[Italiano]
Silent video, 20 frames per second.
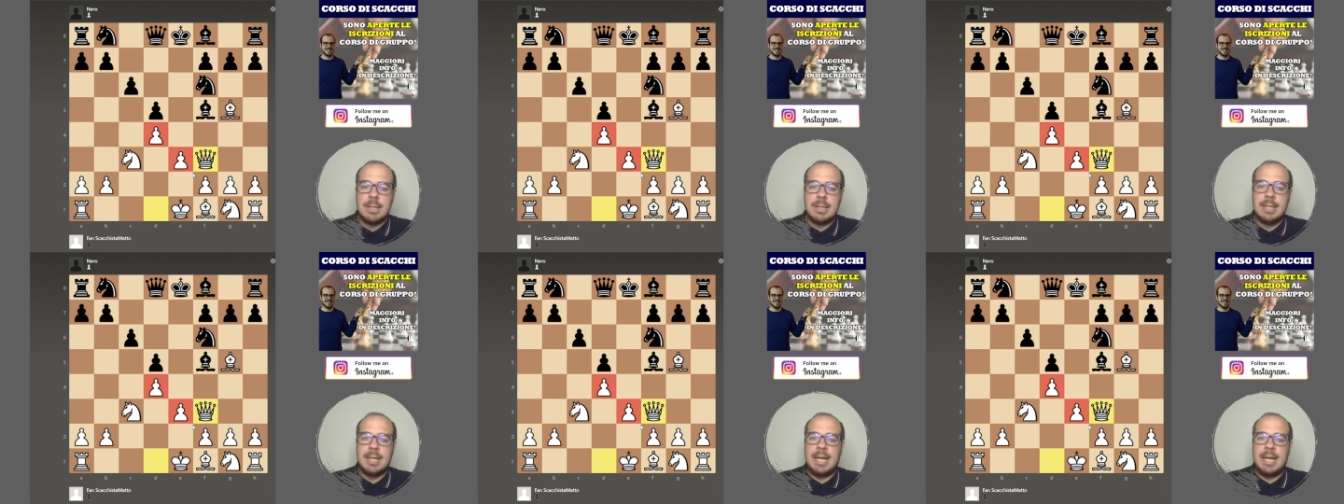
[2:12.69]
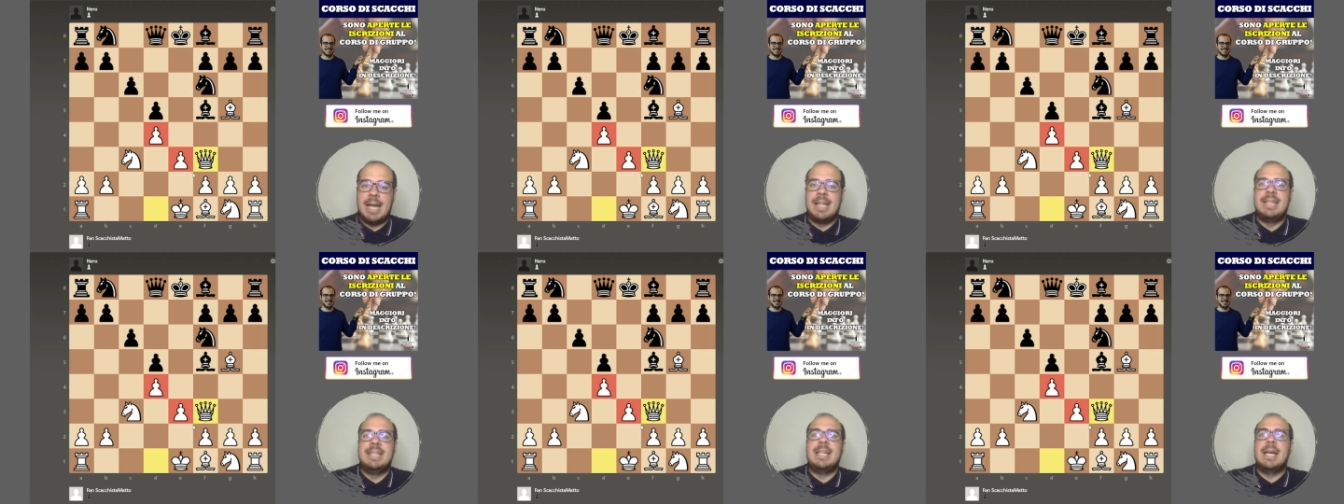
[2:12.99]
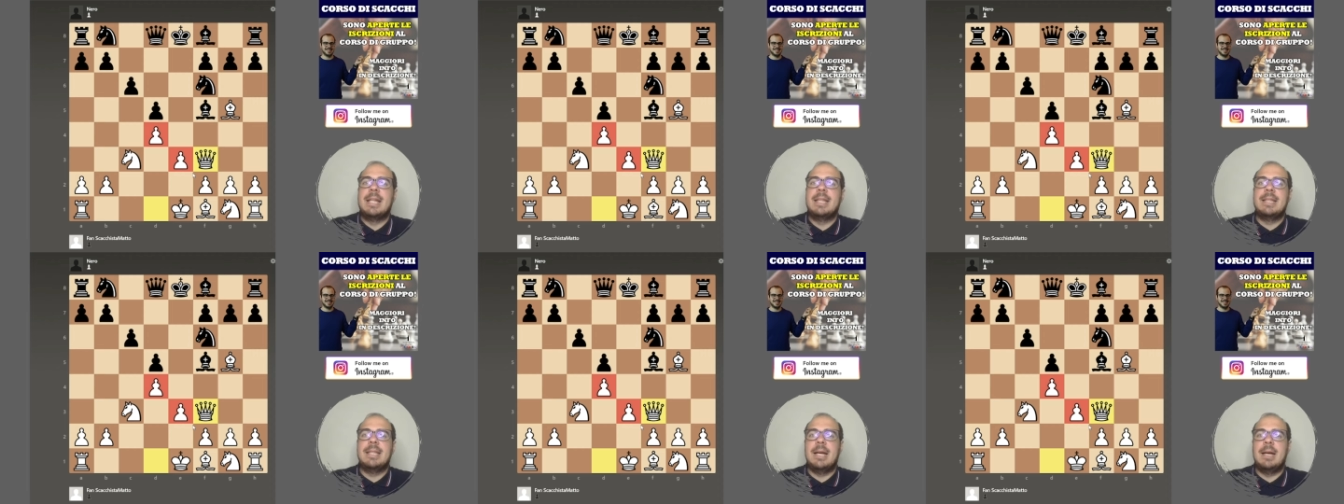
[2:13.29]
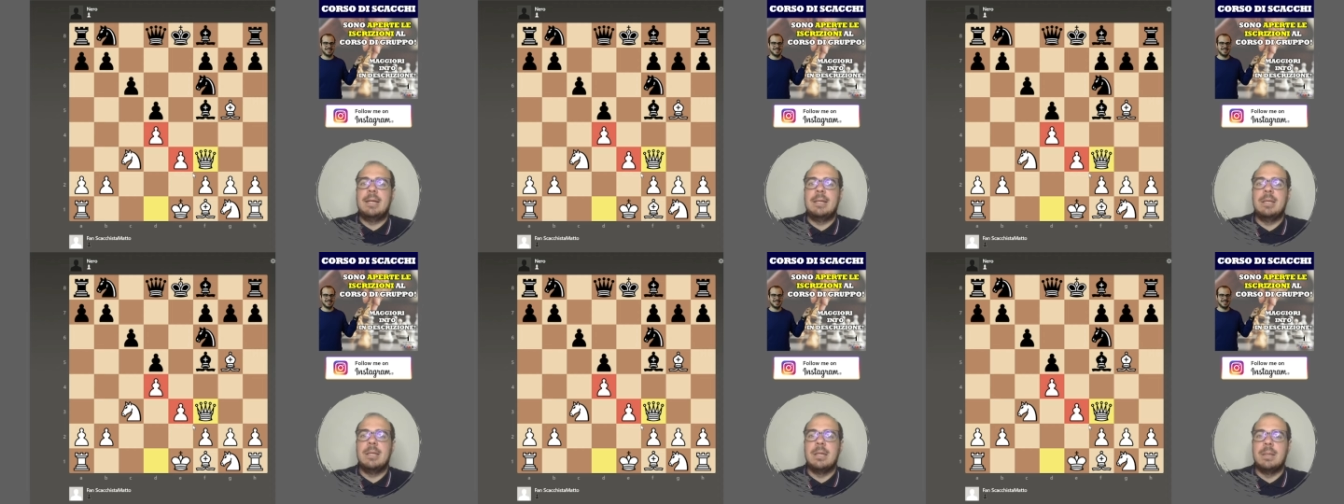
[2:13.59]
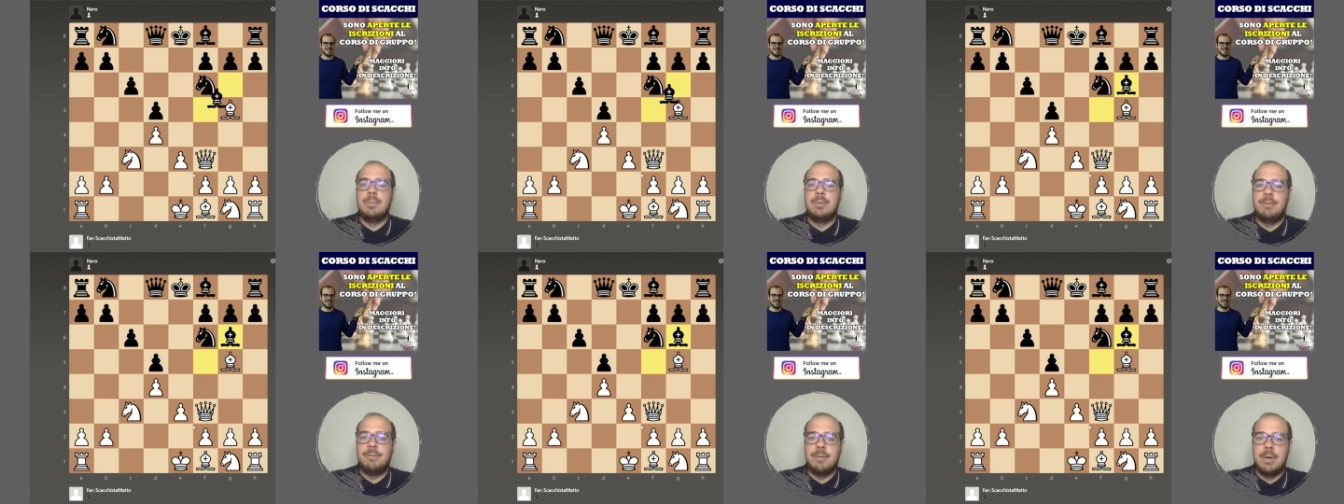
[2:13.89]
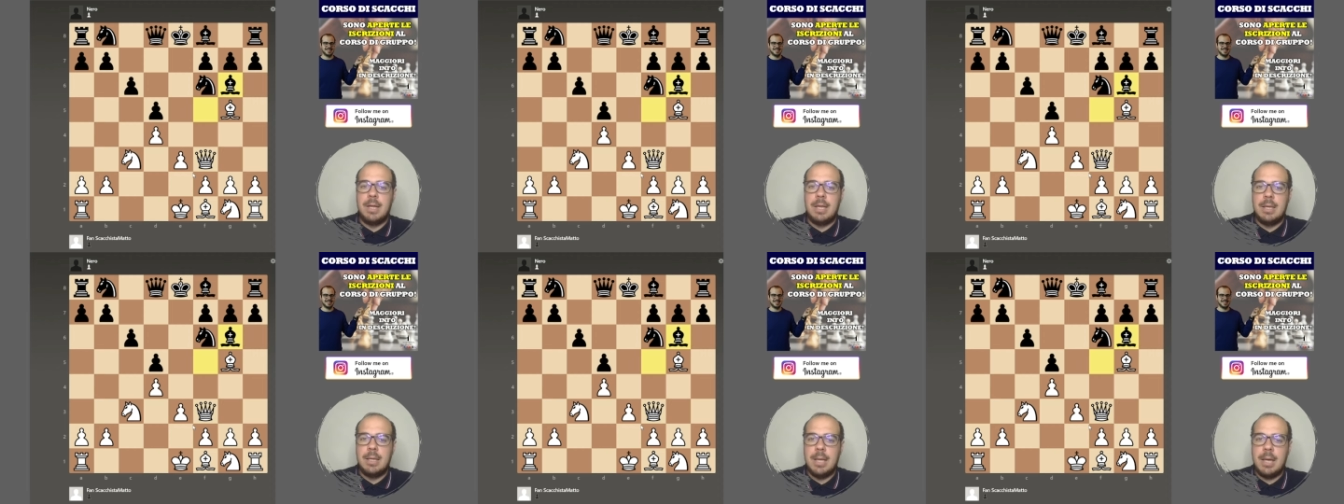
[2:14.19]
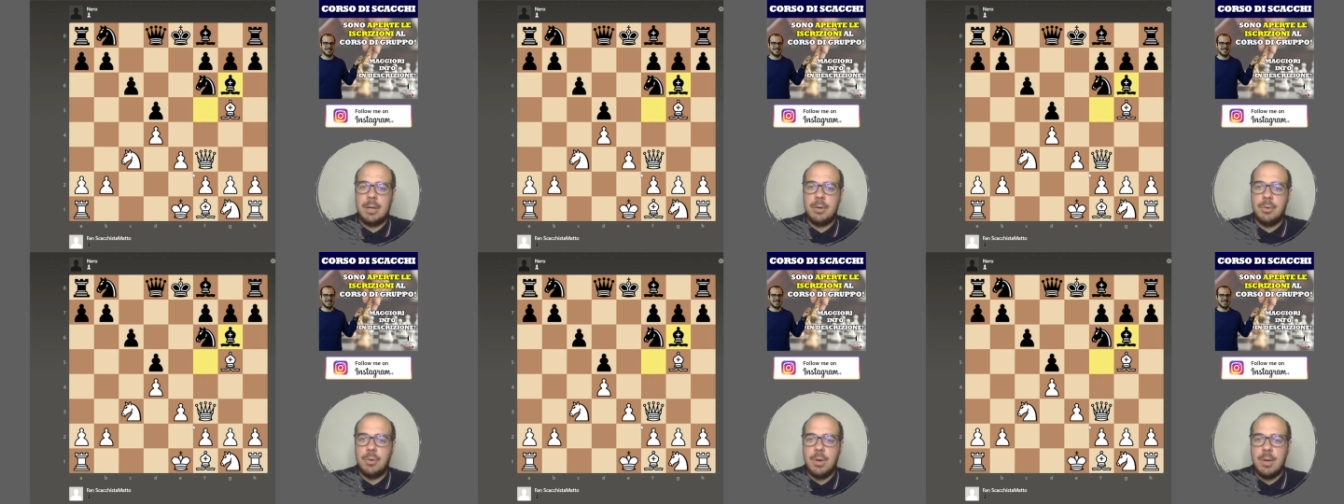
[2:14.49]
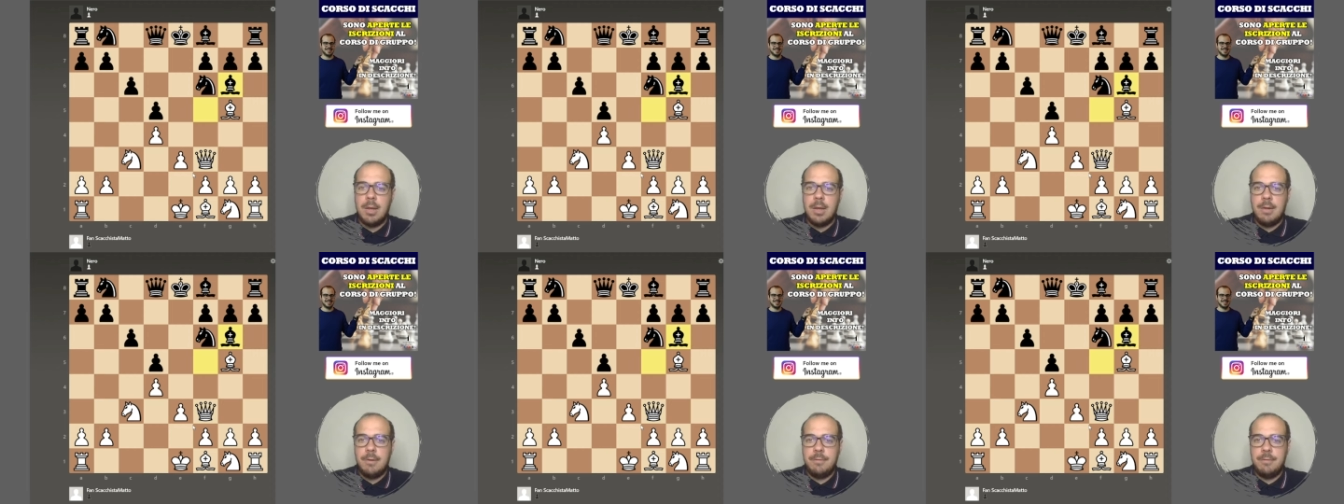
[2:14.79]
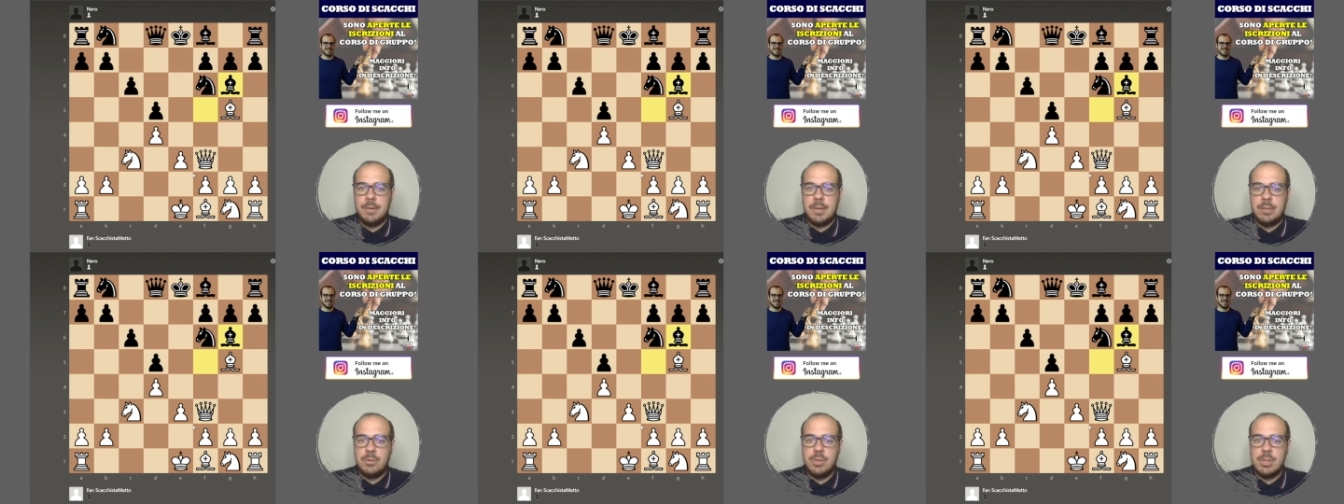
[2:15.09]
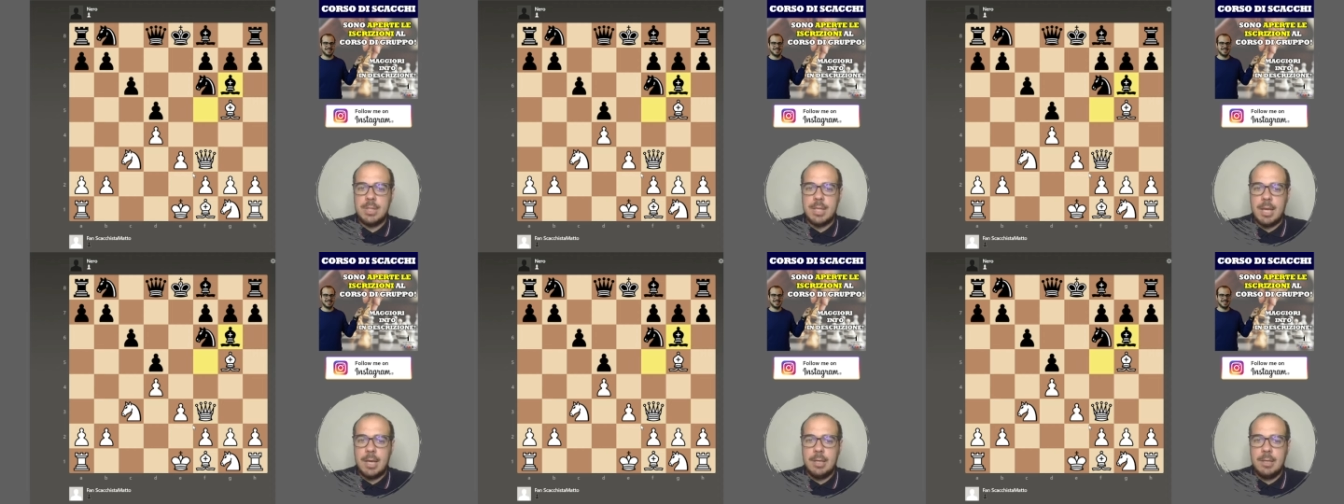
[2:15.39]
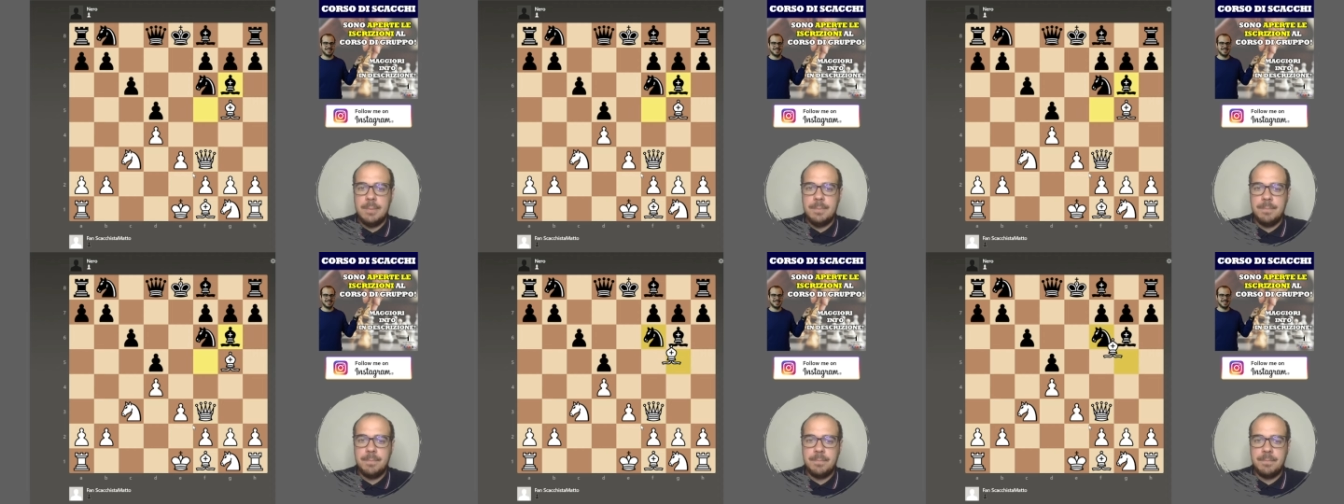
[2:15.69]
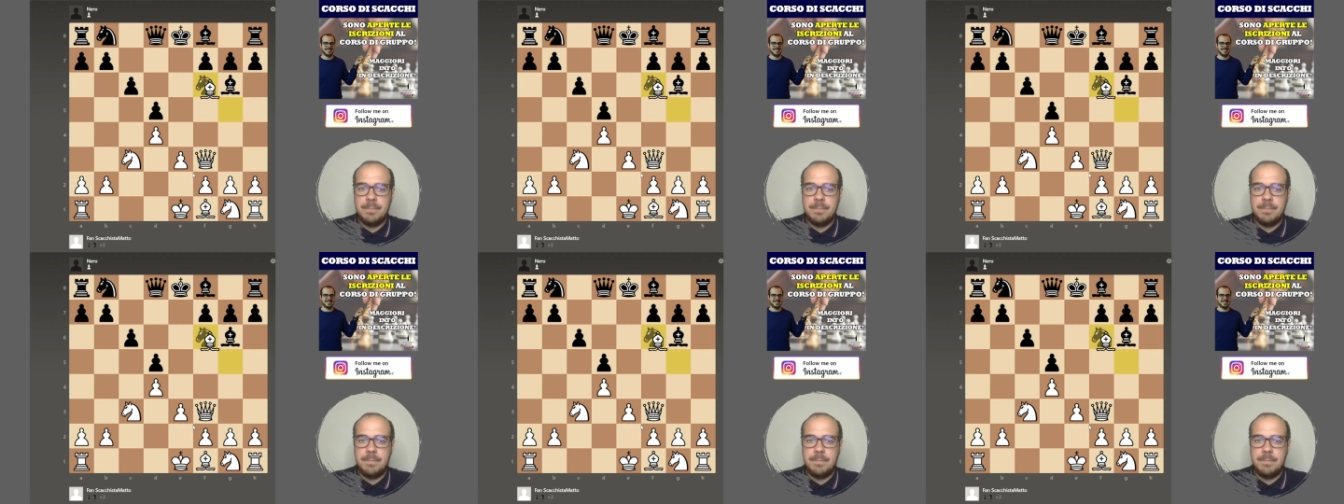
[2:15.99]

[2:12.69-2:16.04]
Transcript: grandi attacchi che può fare il nero. Alfiere G6,